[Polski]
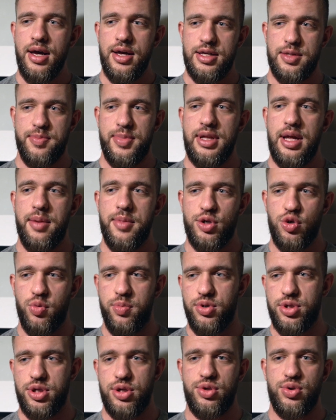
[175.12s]
spinamy się
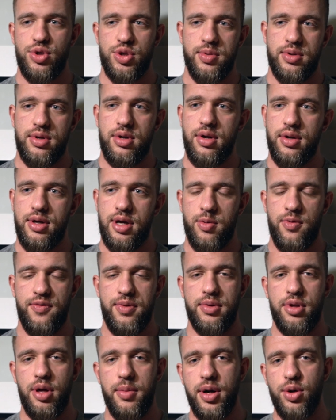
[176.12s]
po 6-8 tygodniach,
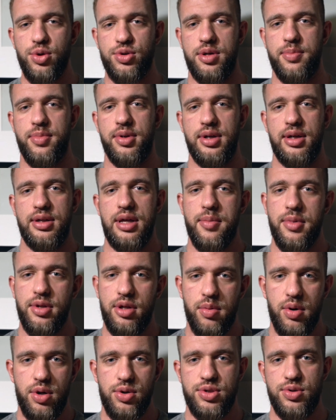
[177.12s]
mówimy, dobra, już nie podjadamy,
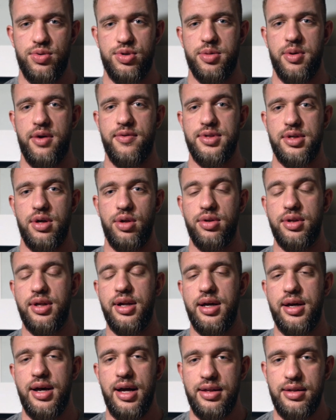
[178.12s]
dobra, już się trzymamy wszystkiego, to
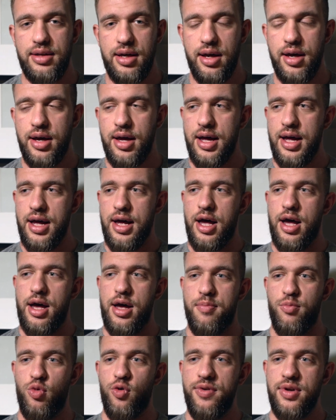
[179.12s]
delikatnie
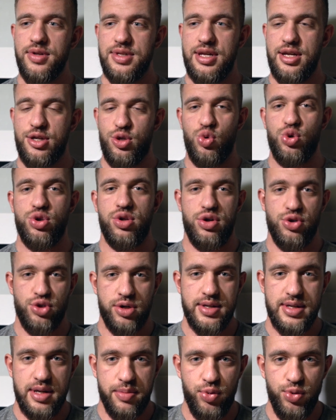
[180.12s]
e, mówiąc, jest już
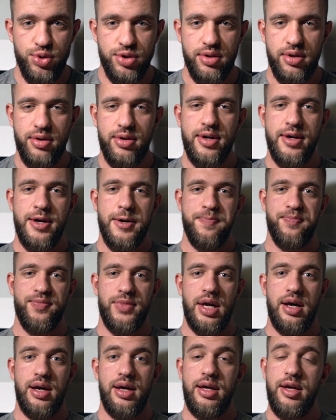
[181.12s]
troszkę za późno
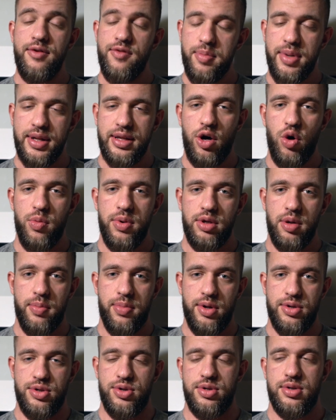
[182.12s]
e, i wypadałoby to
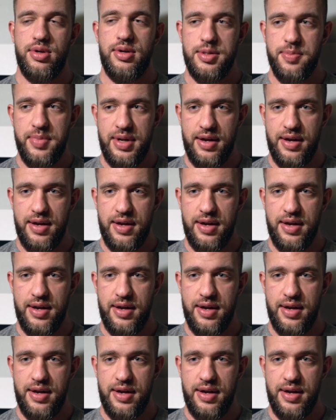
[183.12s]
podciąć. To jest